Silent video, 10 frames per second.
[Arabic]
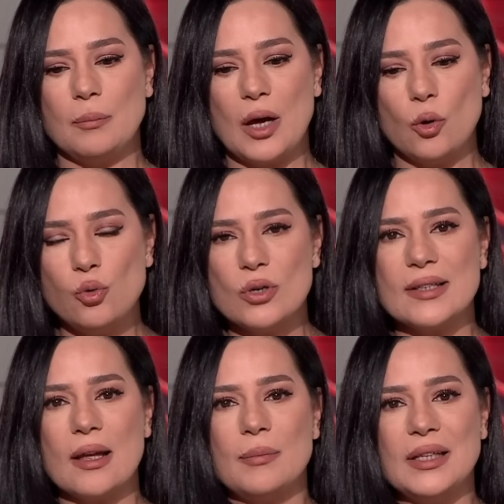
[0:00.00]
ما
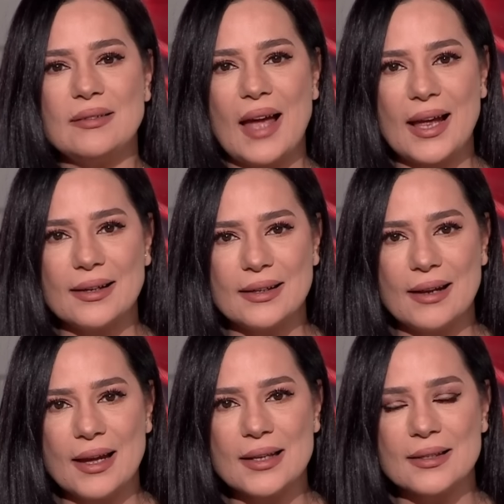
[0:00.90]
أورد من
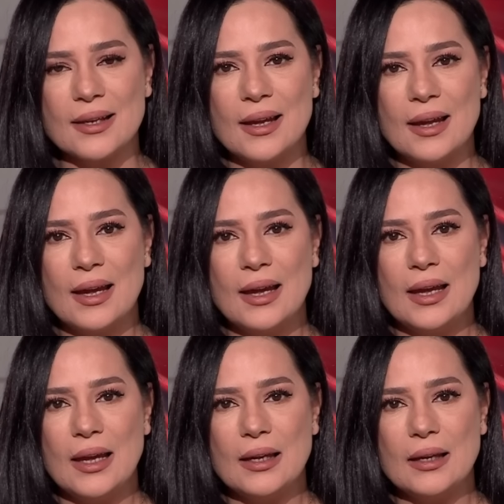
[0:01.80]
تحليلات
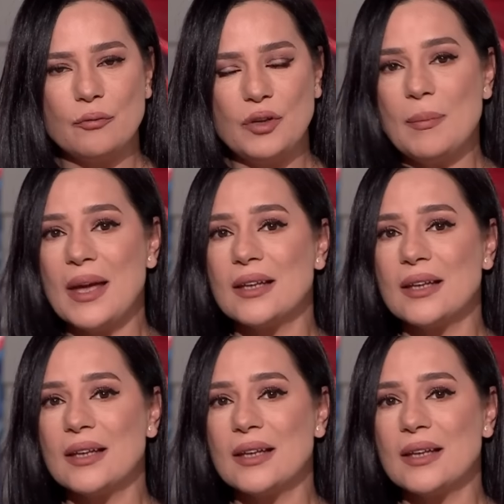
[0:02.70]
فيما